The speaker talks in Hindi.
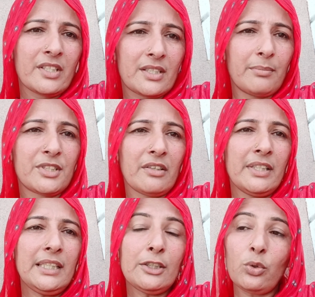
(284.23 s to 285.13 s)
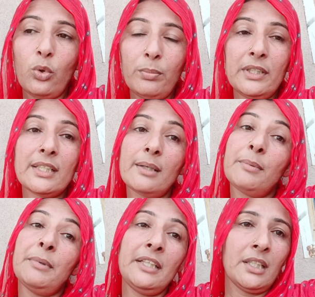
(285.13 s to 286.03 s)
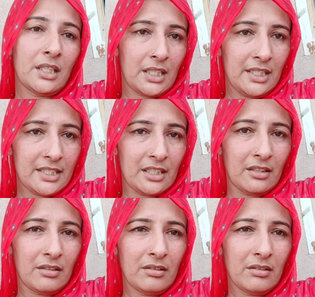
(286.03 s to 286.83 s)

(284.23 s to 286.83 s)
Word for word: समझावे नहीं तो वो भी डरे मैं यहाँ कर ले शाह